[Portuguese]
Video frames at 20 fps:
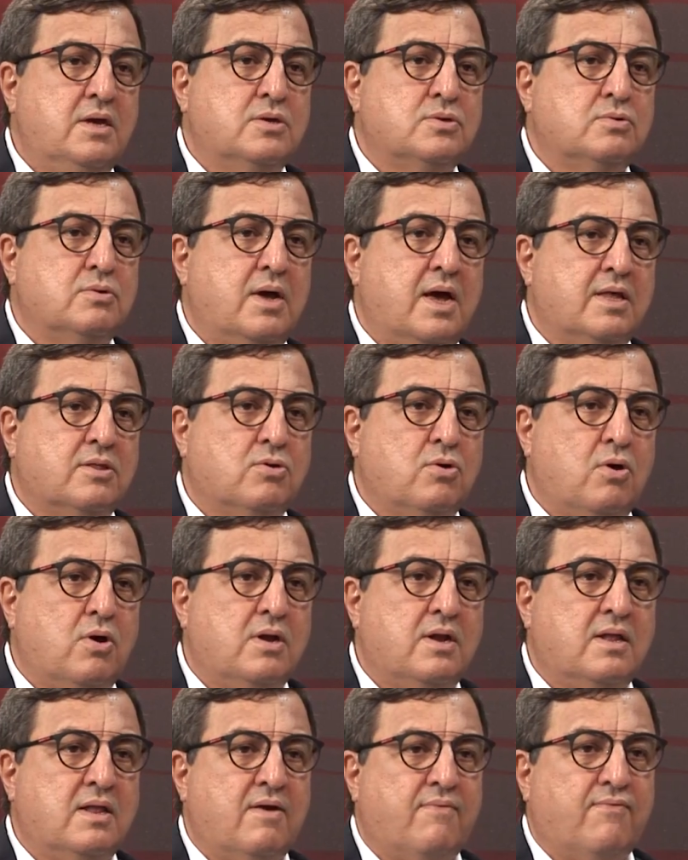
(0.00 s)
isso
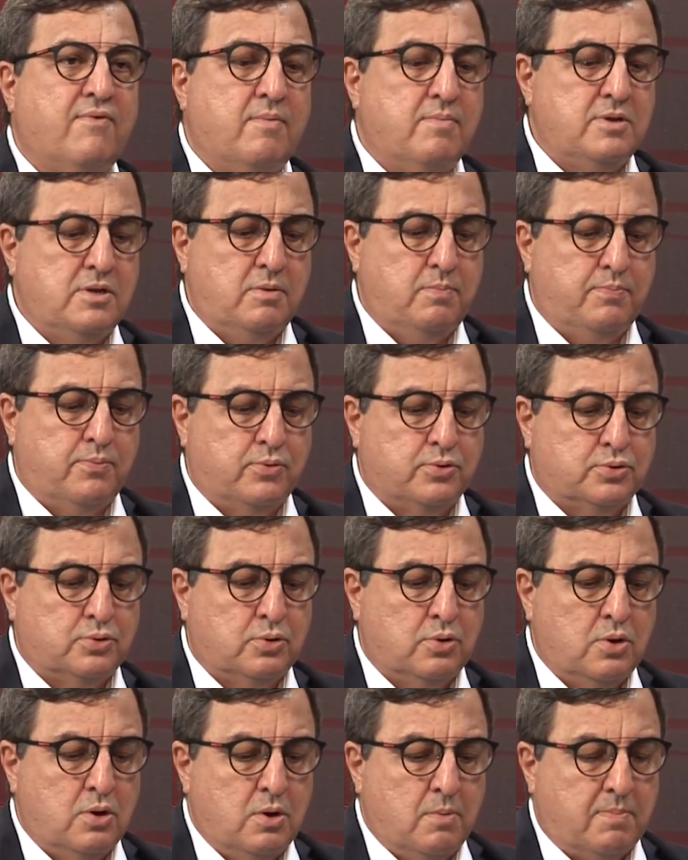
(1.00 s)
retorna na forma de
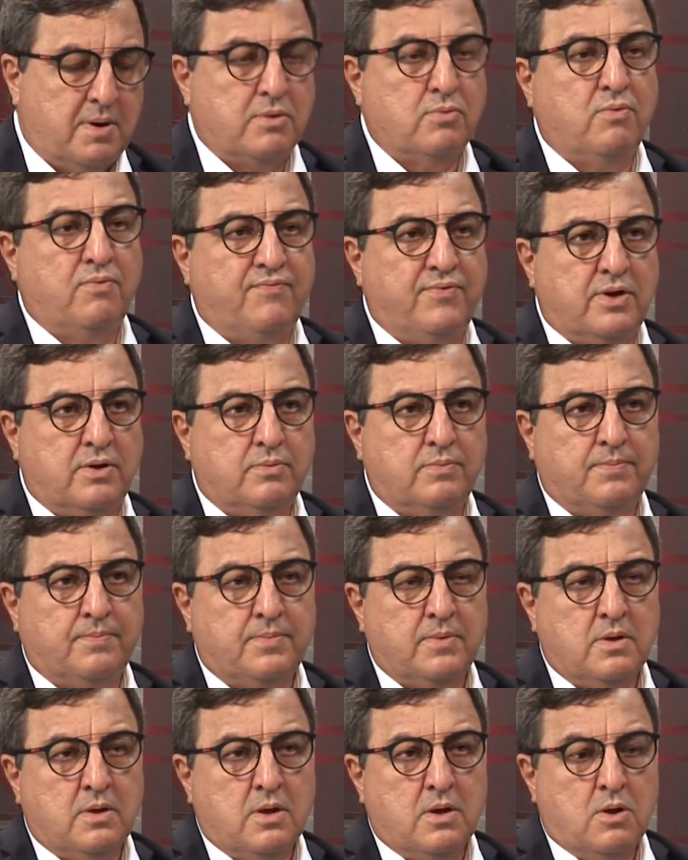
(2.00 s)
imposto para o governo.
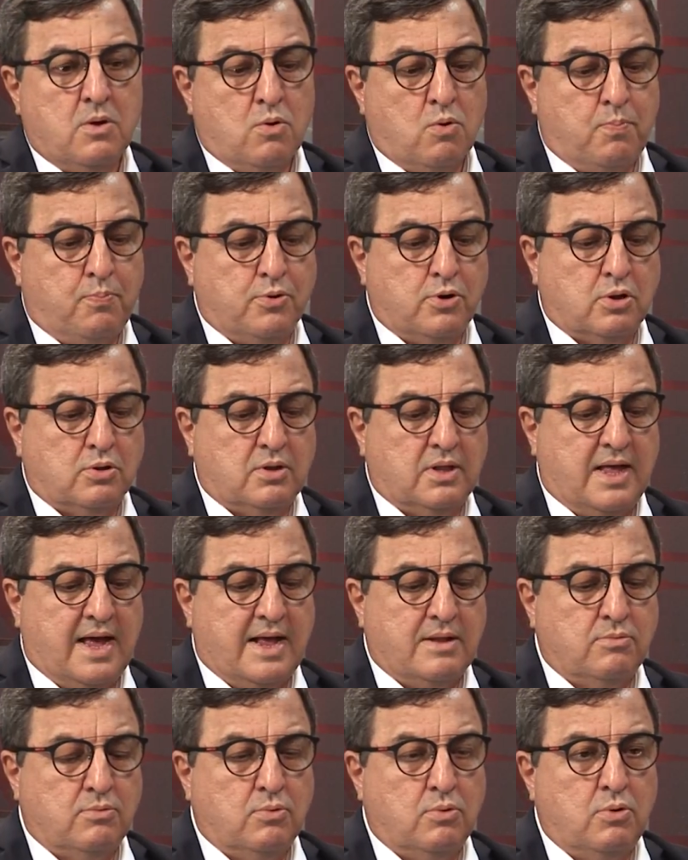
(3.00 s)
Por outro
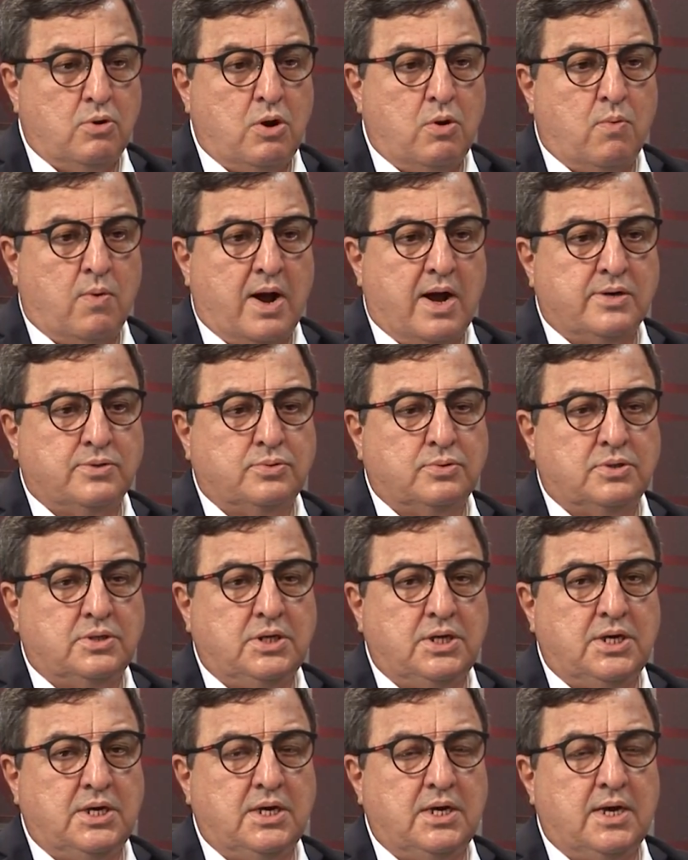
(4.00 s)
lado, eu acho
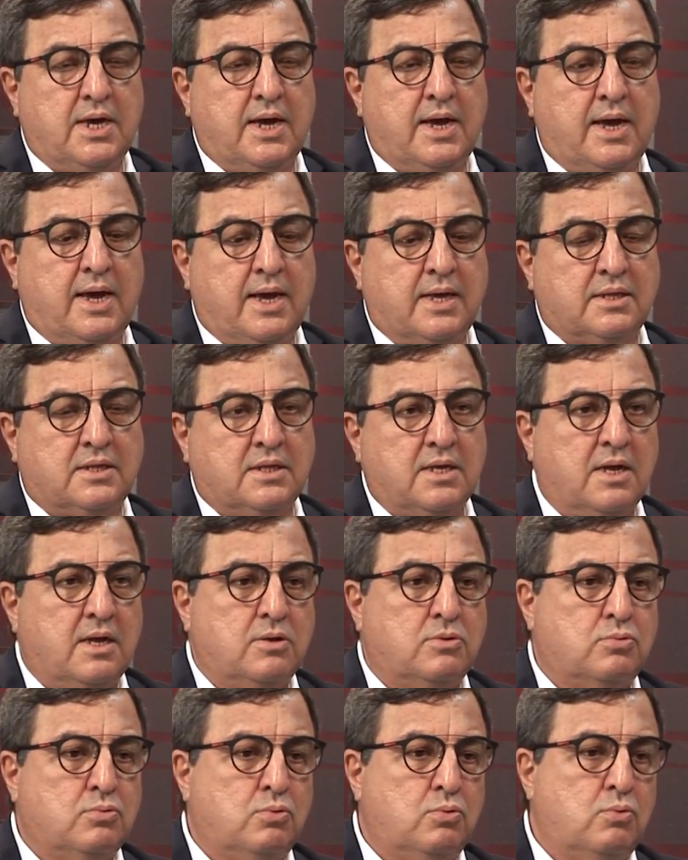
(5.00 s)
que é,
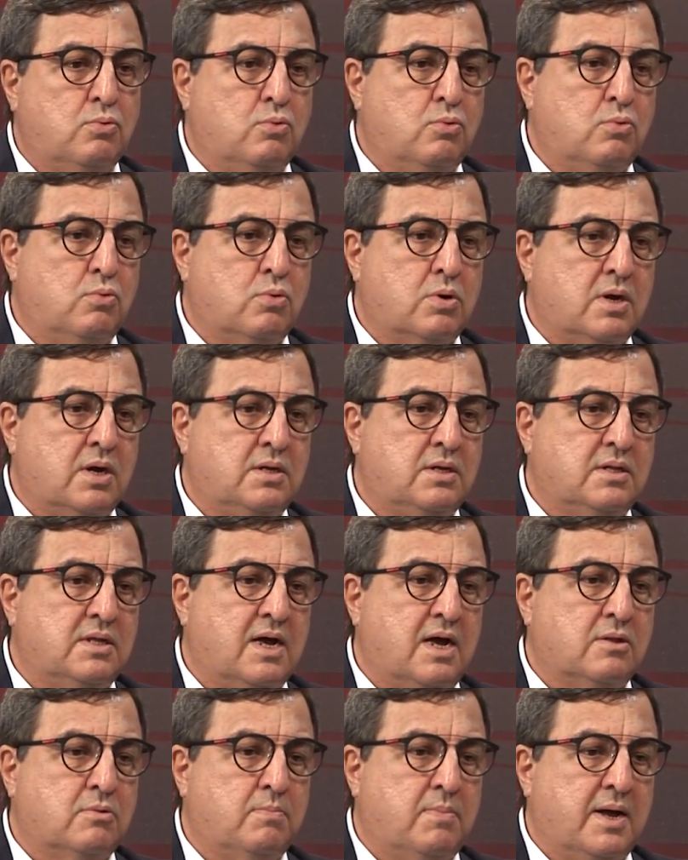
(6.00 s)
tanto o
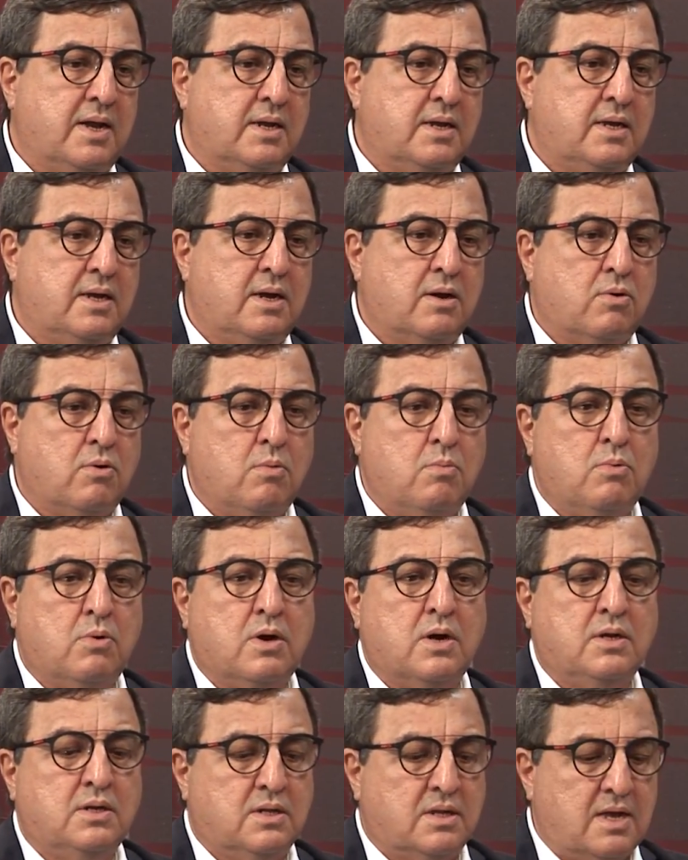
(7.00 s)
candidato Baleia, como o
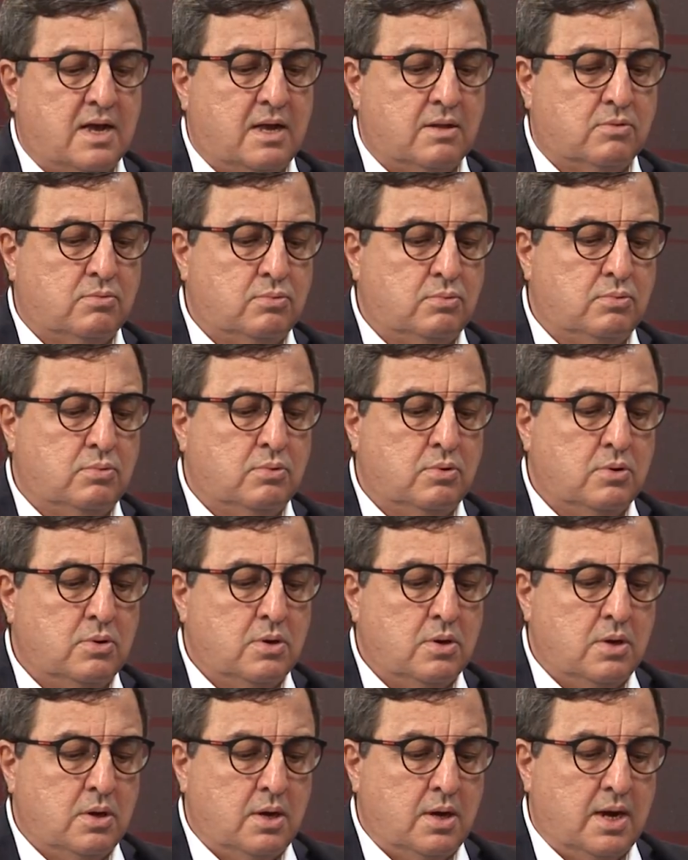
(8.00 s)
candidato
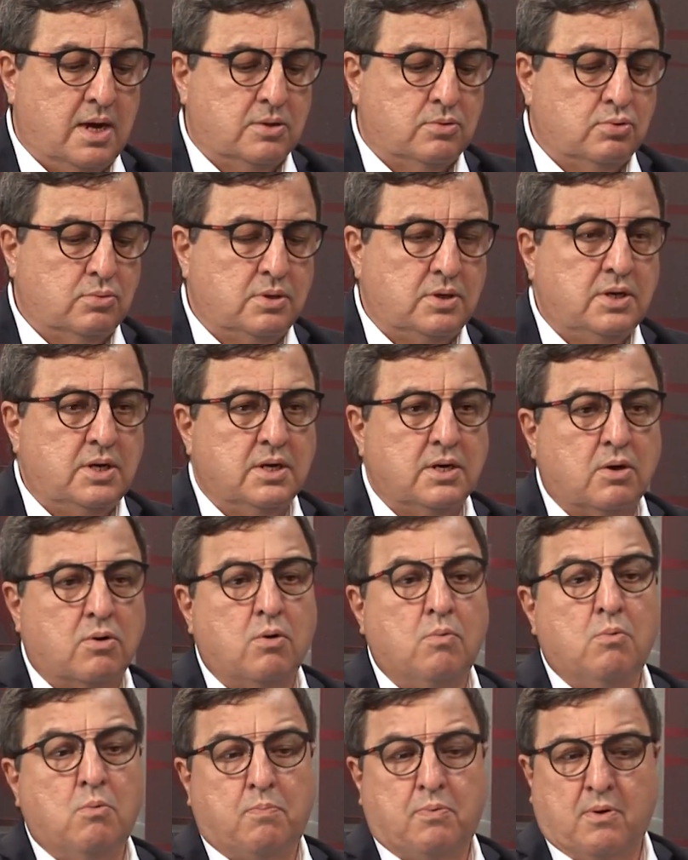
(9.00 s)
Arthur Lira,
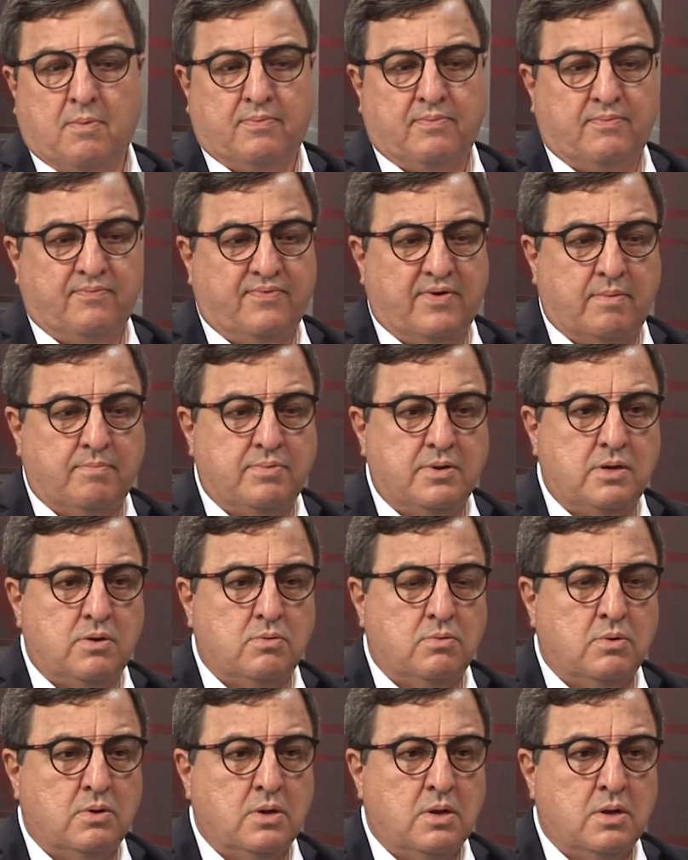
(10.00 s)
como o próprio Fabinho,